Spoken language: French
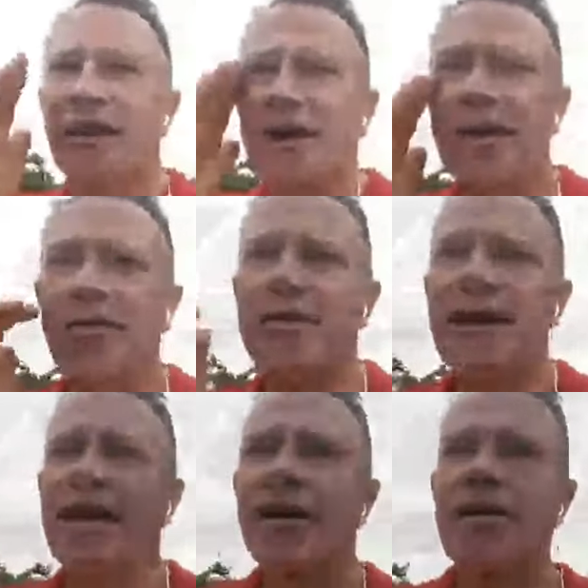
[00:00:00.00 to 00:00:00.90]
Et on
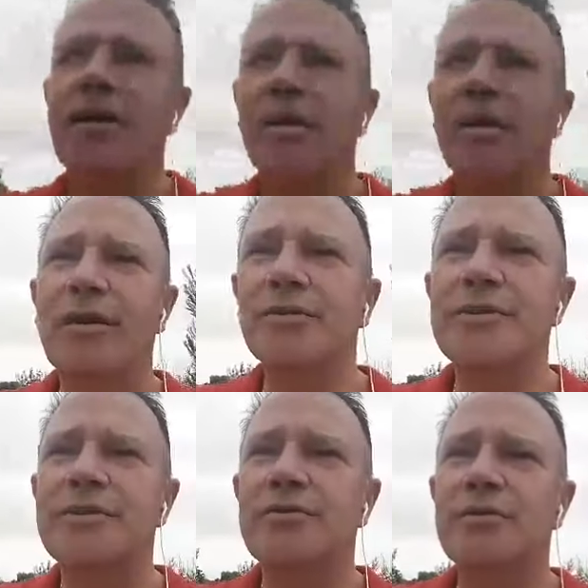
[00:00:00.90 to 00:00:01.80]
est, euh, alors je
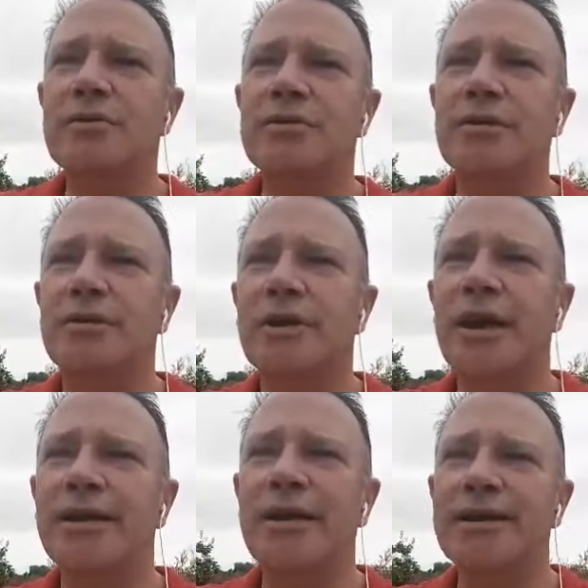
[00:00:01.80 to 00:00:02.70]
m'excuse,
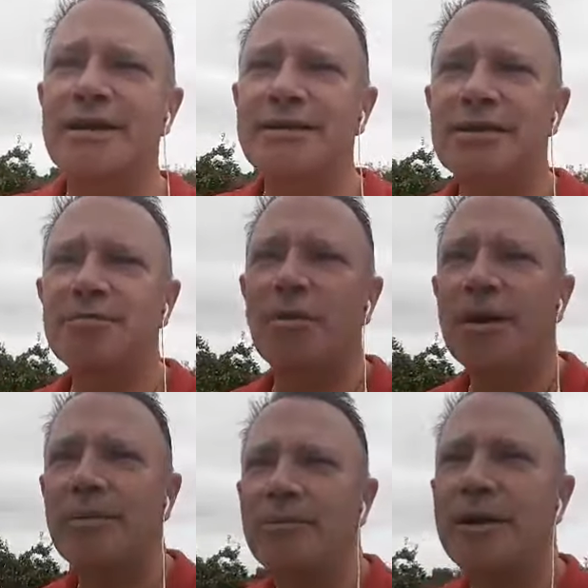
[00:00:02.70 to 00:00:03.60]
quelqu'un qui insiste pour
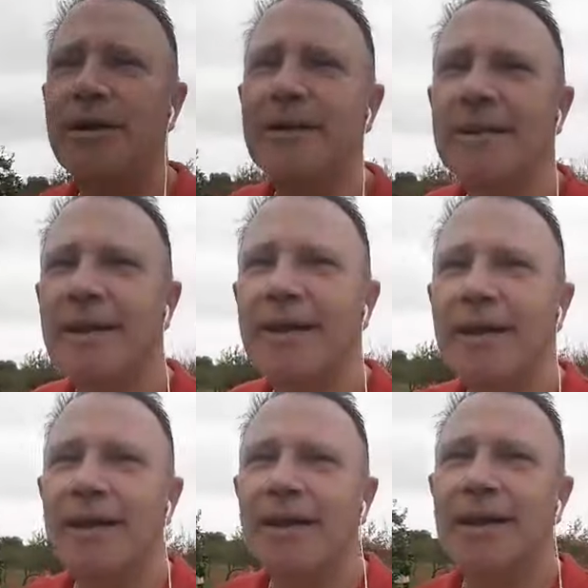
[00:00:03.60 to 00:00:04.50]
m'appeler.
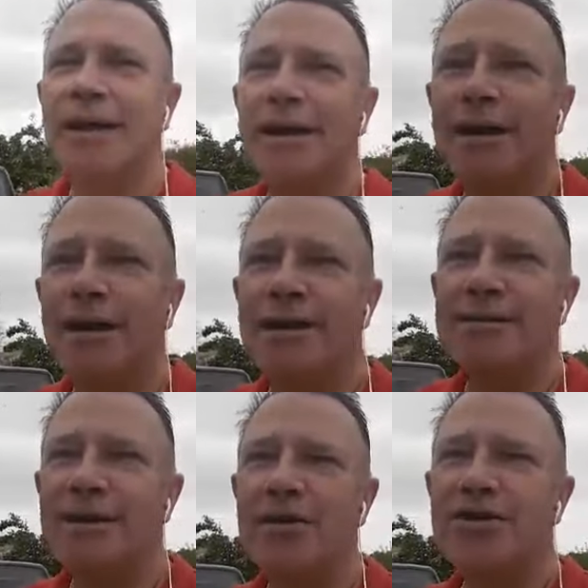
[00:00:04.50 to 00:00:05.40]
Euh,
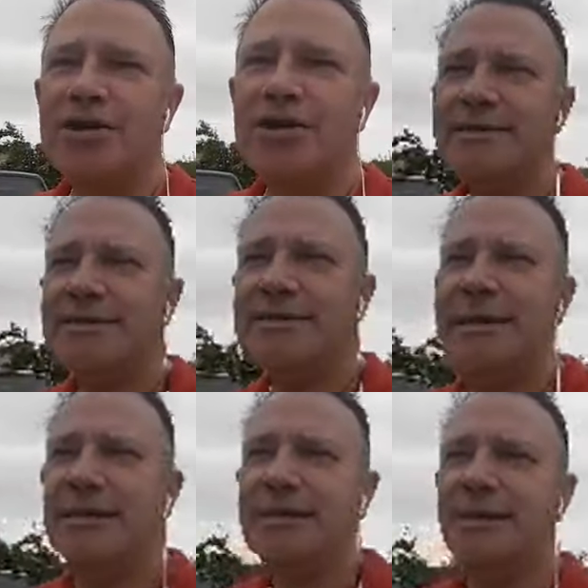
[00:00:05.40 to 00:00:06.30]
salut James,
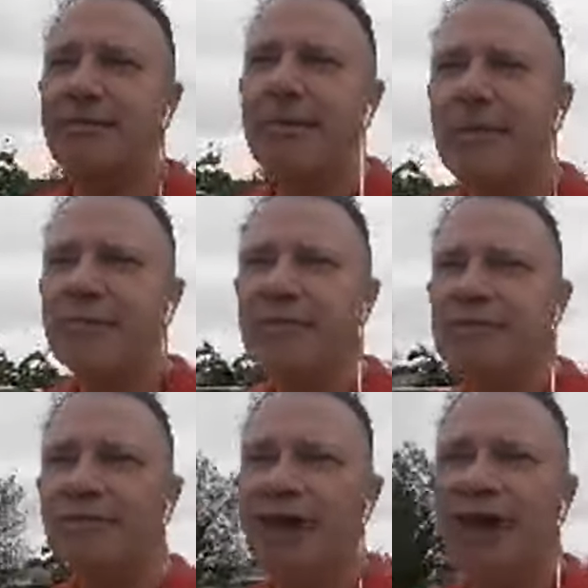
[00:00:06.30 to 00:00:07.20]
on va bientôt
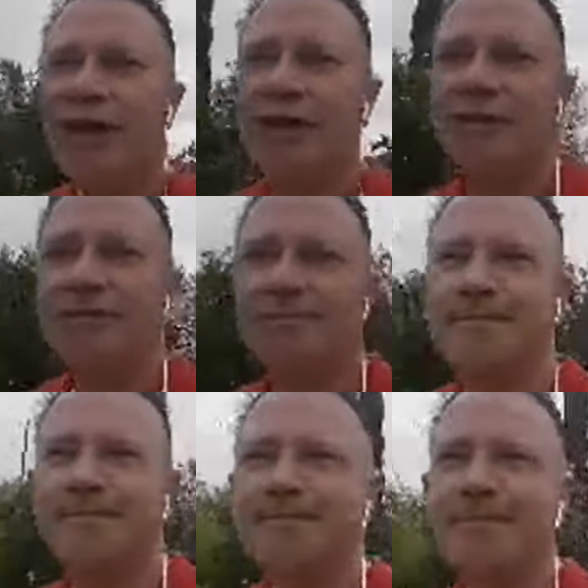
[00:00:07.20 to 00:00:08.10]
se voir.
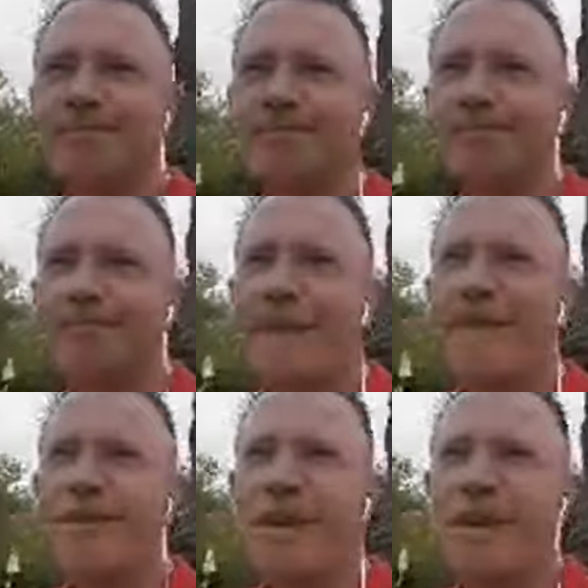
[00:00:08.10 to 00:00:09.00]

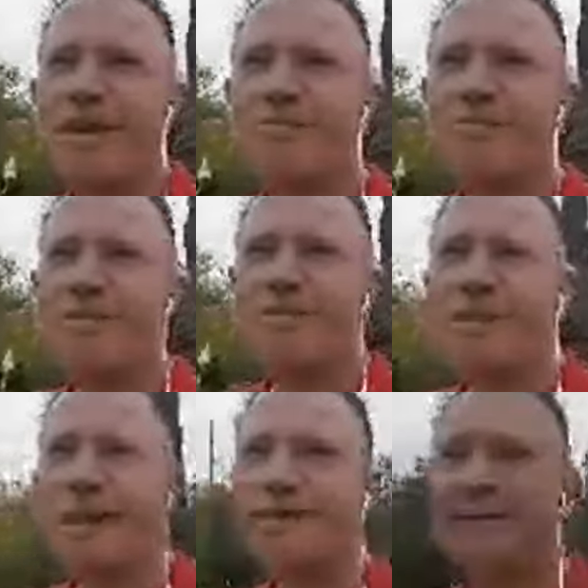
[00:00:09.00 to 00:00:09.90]
J'arrive aussi,
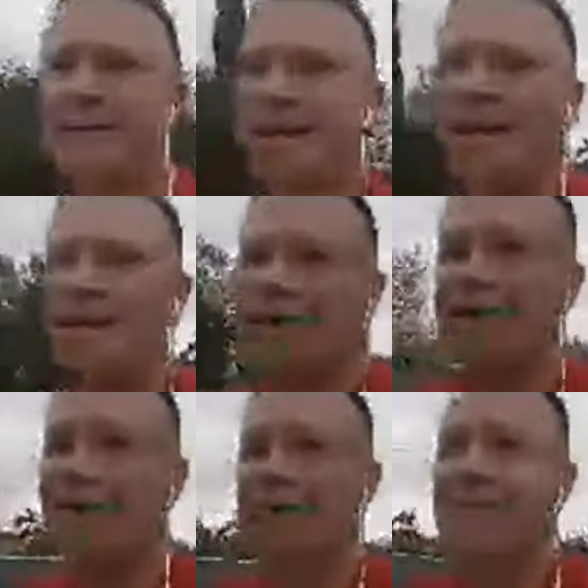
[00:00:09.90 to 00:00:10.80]
yes. Ça
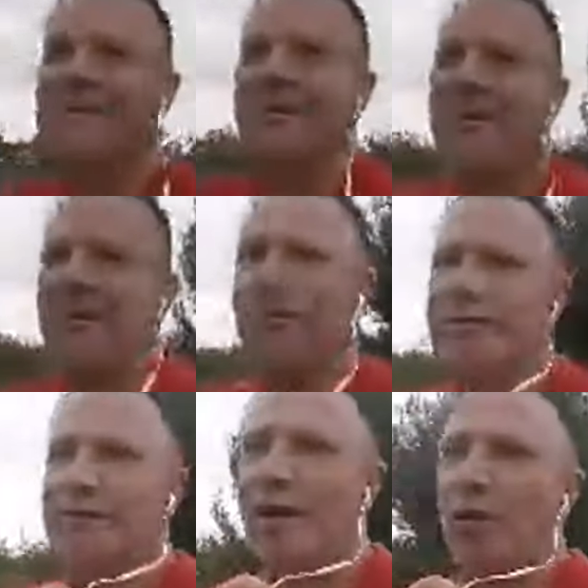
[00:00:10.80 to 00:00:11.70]
va bientôt
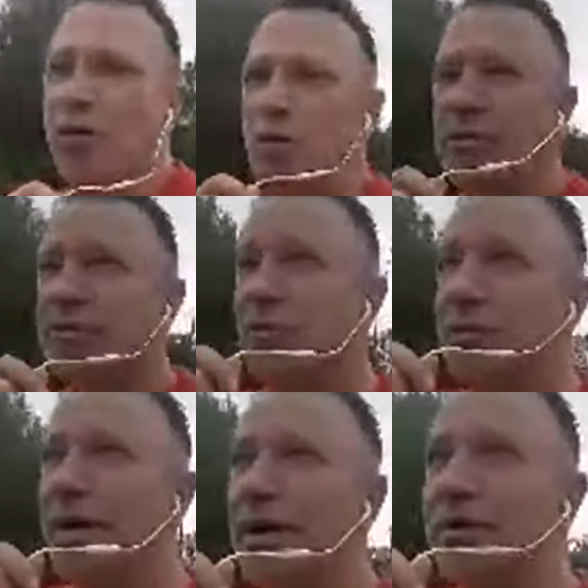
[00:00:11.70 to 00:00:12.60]
se faire, on commence
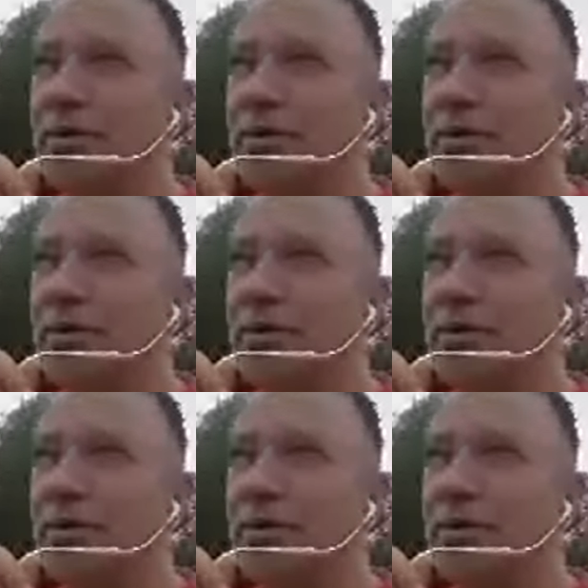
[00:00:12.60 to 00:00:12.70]
demain.